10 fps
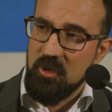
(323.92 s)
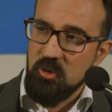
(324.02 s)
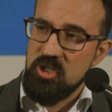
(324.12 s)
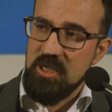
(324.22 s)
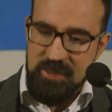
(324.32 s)

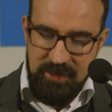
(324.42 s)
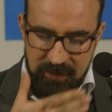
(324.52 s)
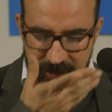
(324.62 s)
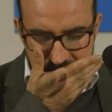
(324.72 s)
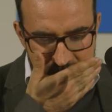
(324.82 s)
Это
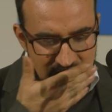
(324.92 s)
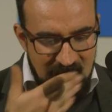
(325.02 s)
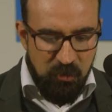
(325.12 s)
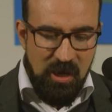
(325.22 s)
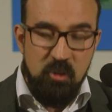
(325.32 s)
не
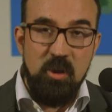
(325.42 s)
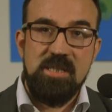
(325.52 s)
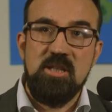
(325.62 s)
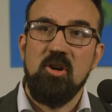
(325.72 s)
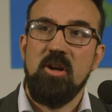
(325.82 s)

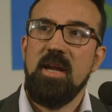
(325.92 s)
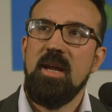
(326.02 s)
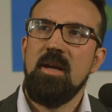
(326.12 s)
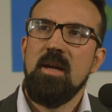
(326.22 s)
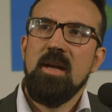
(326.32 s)

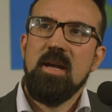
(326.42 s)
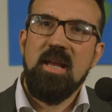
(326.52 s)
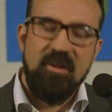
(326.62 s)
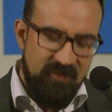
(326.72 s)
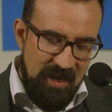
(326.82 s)

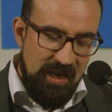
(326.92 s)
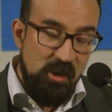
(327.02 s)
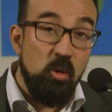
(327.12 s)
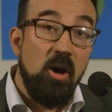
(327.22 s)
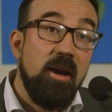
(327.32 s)
просто
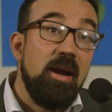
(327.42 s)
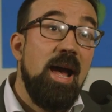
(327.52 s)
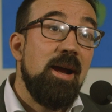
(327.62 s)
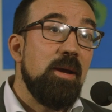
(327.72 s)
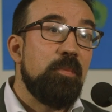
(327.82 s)

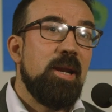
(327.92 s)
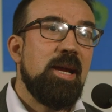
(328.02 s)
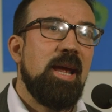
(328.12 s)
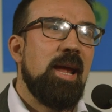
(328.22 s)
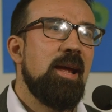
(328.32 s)
э,
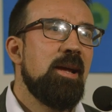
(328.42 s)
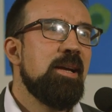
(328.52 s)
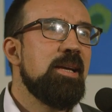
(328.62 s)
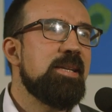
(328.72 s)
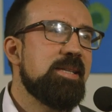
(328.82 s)
вопрос
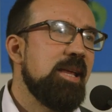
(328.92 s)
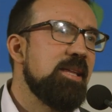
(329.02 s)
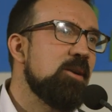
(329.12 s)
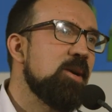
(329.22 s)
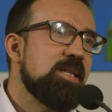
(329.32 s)
для
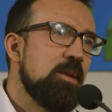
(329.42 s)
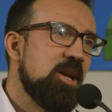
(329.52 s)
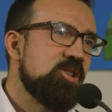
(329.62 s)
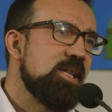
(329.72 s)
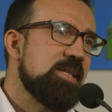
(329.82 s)
специалистов
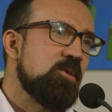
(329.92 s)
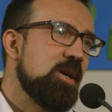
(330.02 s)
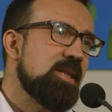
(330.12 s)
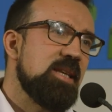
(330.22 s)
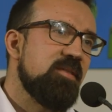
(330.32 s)
и
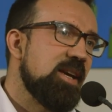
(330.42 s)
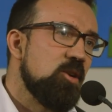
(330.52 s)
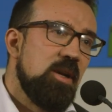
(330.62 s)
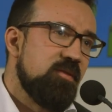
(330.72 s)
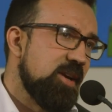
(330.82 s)
педагогов.
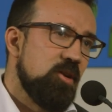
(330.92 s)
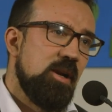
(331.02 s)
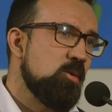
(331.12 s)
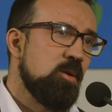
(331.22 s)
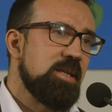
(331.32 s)
Это
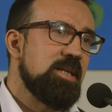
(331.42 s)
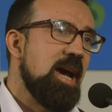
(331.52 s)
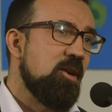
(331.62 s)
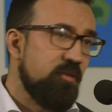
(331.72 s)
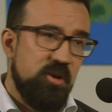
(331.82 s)
касается нас
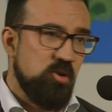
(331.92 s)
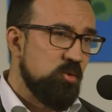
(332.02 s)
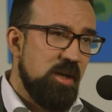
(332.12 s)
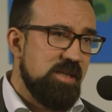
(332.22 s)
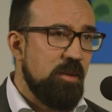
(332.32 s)
всех,
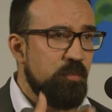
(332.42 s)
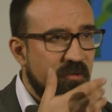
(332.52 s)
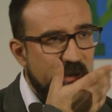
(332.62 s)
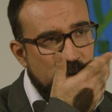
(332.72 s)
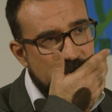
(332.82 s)
потому
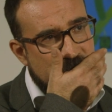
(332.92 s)
что